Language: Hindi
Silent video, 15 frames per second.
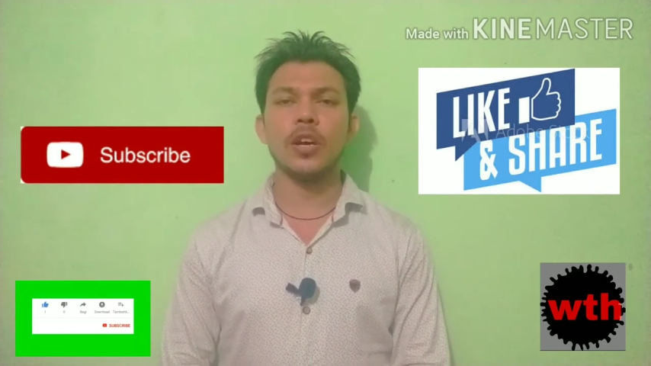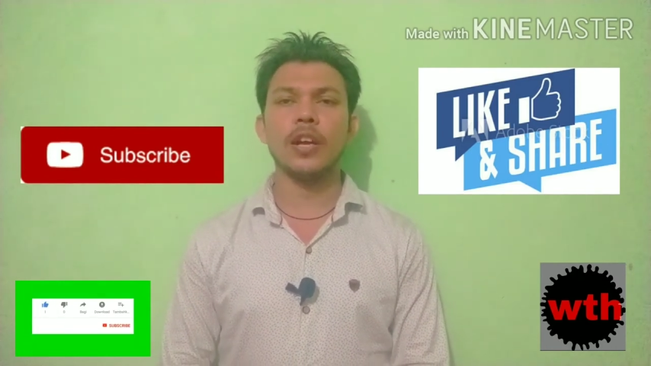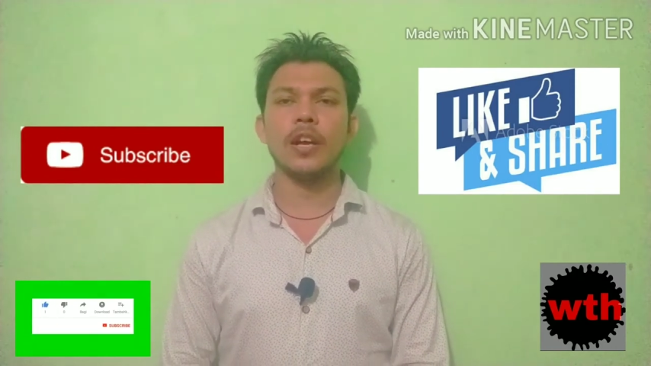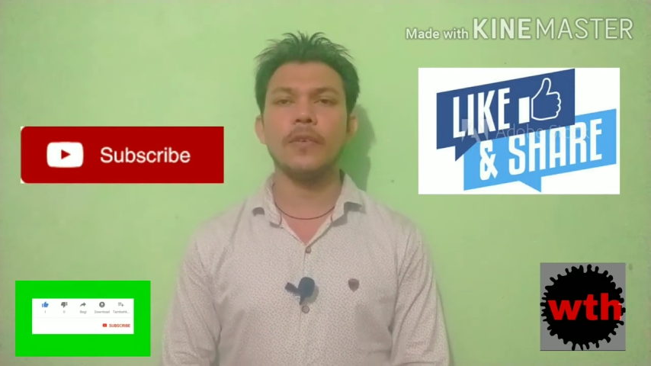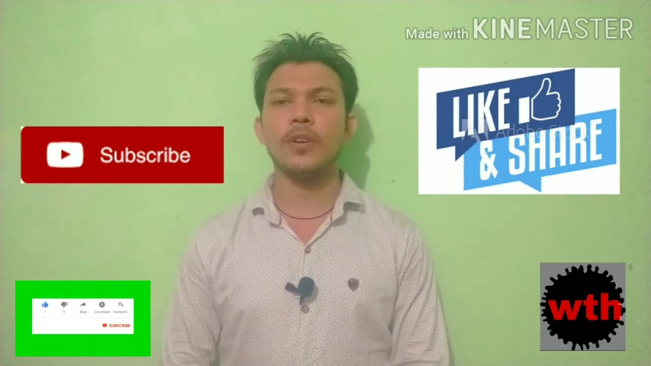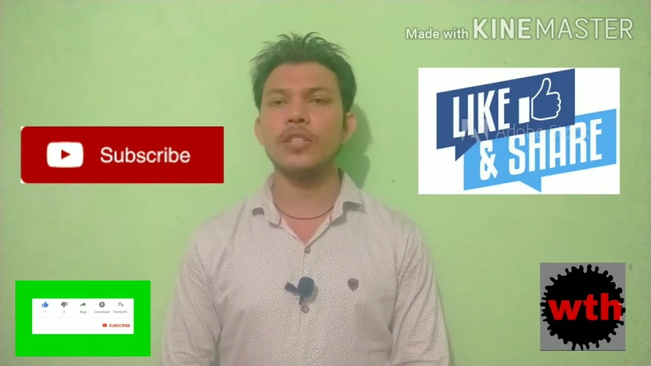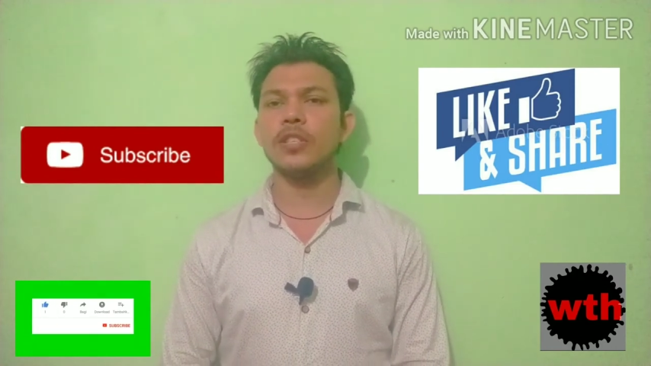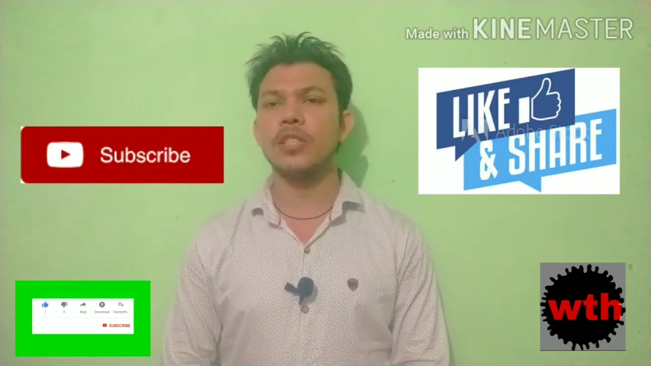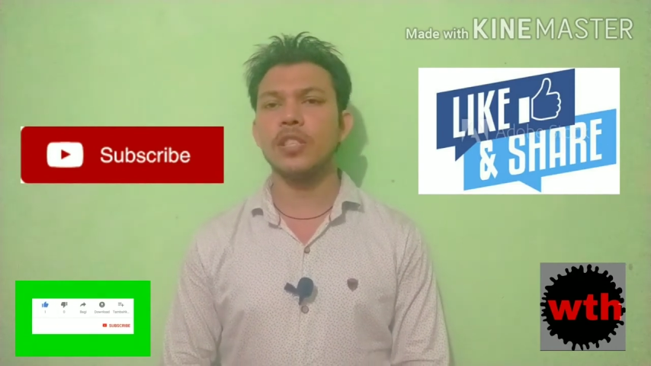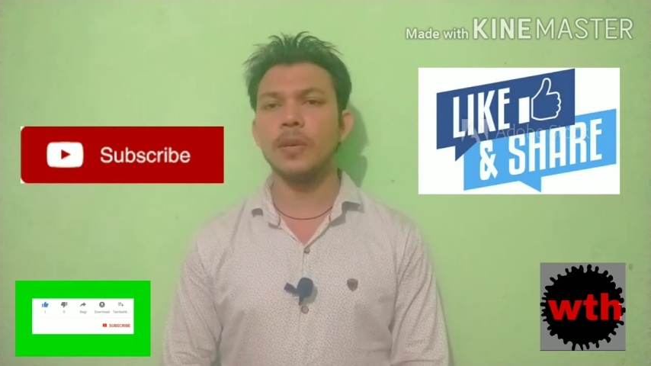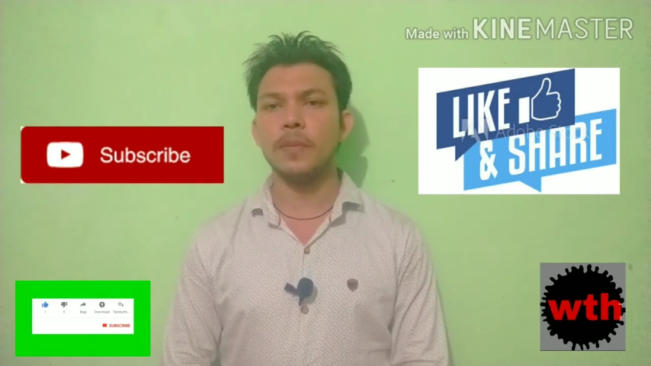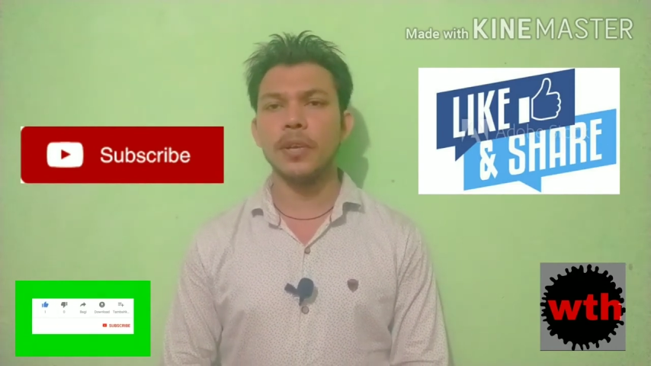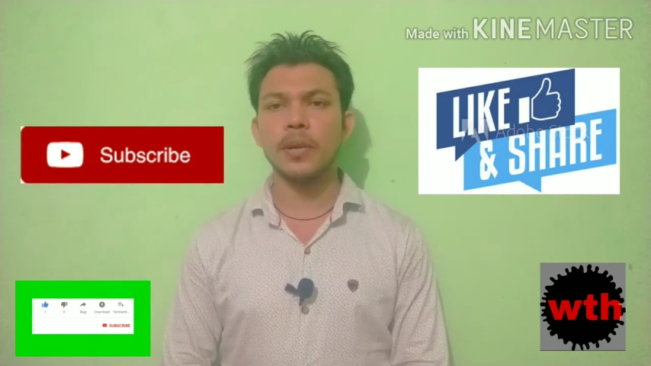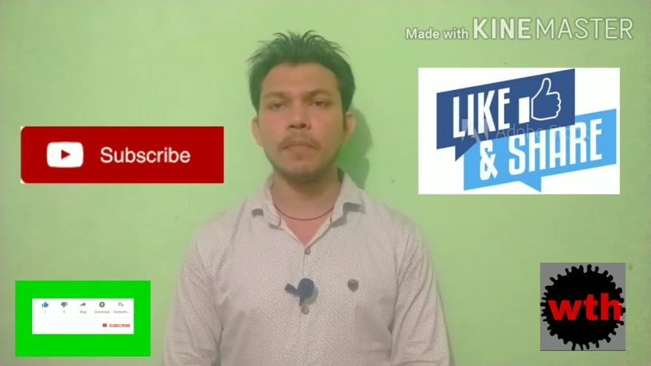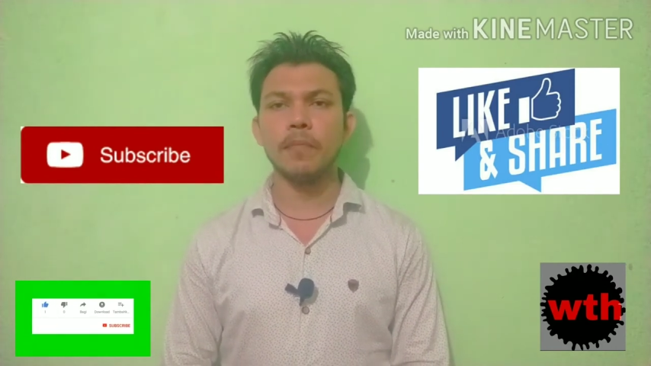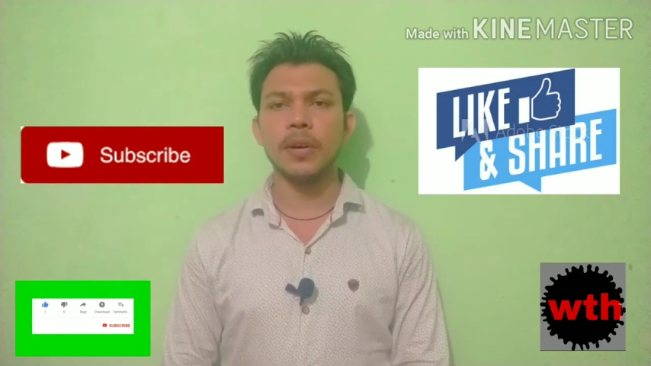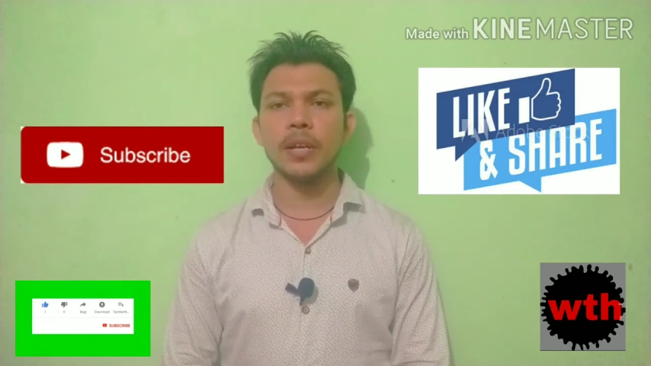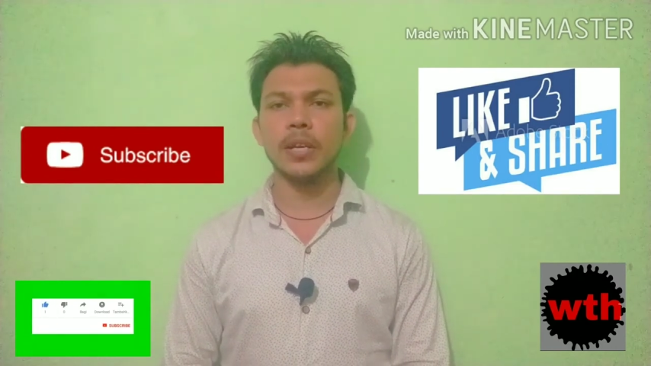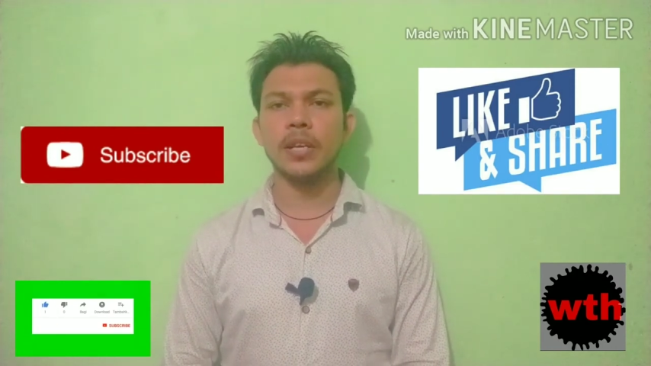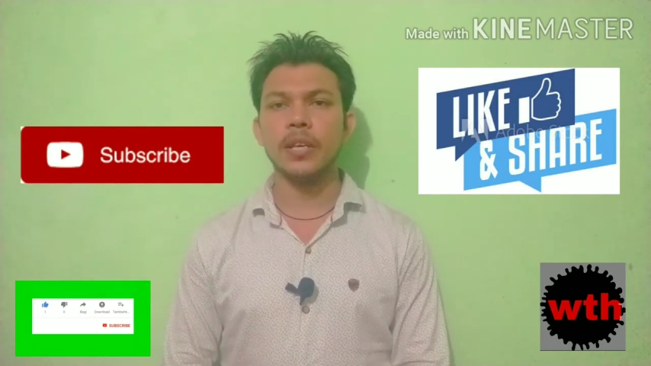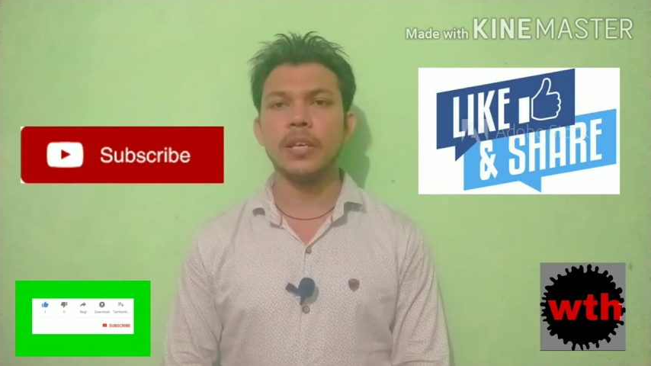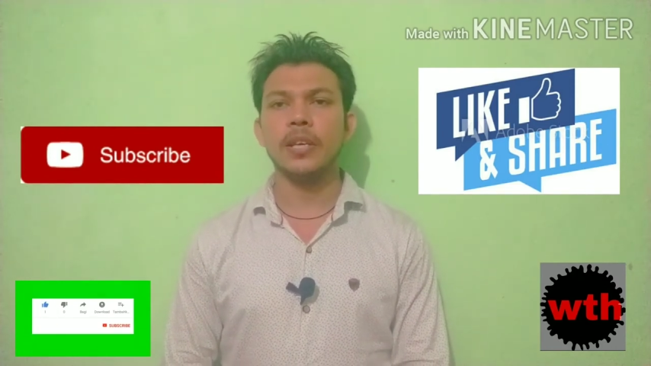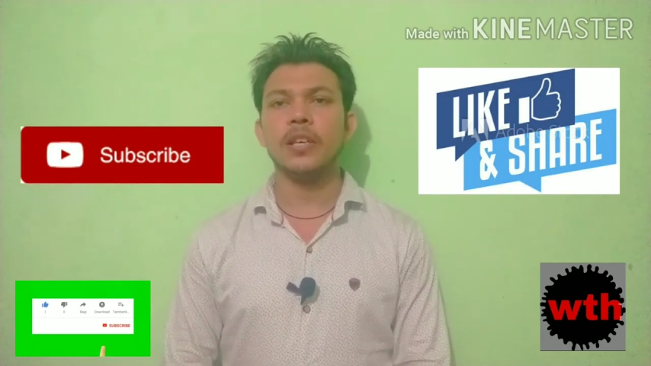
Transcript: के अलावा जितने भी नंबर है